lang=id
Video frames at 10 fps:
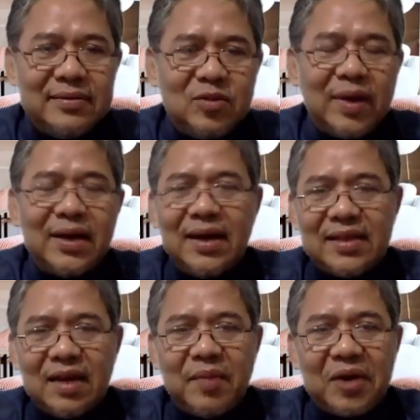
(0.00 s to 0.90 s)
Cuman
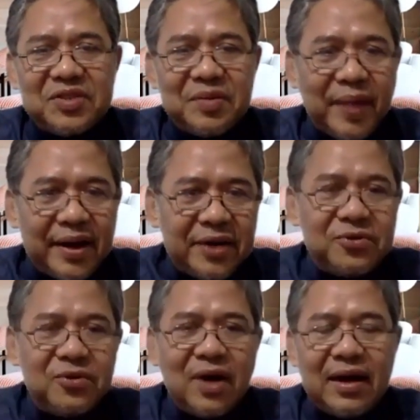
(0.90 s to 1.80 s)
kelihatan memang harus dipending
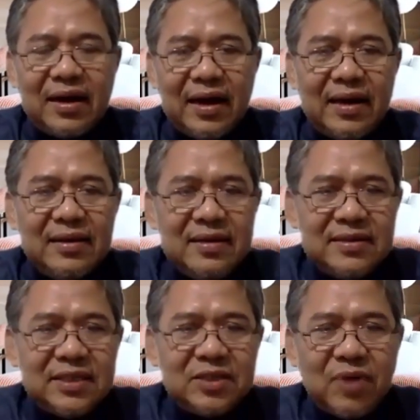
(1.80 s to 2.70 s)
dulu karena
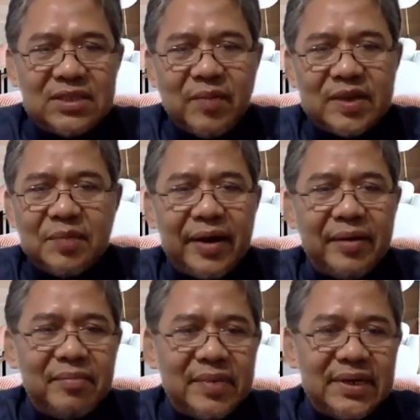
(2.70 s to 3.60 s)
situasi masih
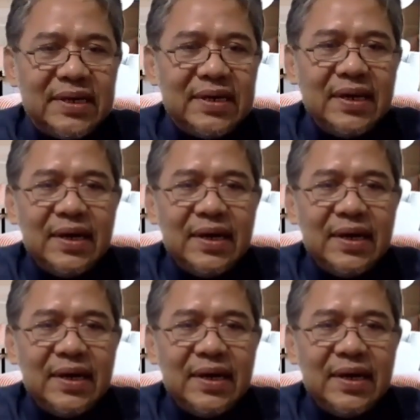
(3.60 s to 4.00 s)
pandemi.